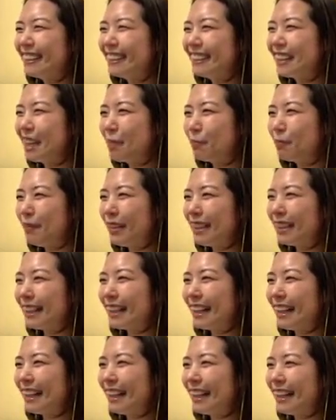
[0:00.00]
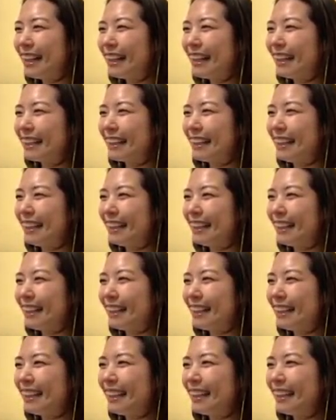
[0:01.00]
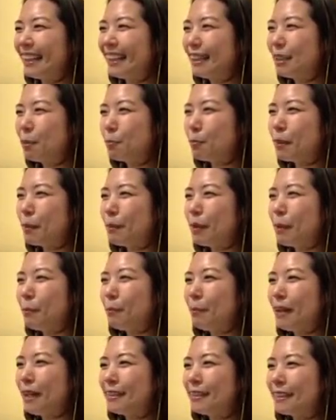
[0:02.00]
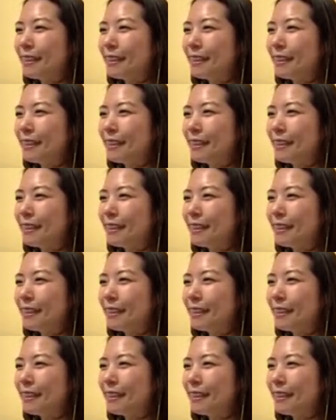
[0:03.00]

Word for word: やっぱりあれやな、ベビンパン